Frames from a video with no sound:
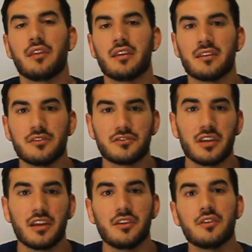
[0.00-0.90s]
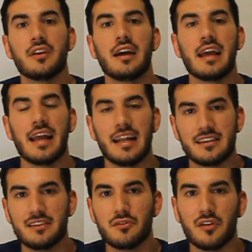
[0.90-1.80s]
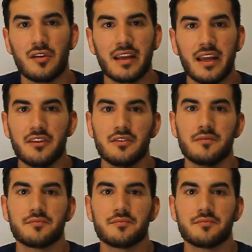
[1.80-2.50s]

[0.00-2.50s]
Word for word: consiguió el título liguero.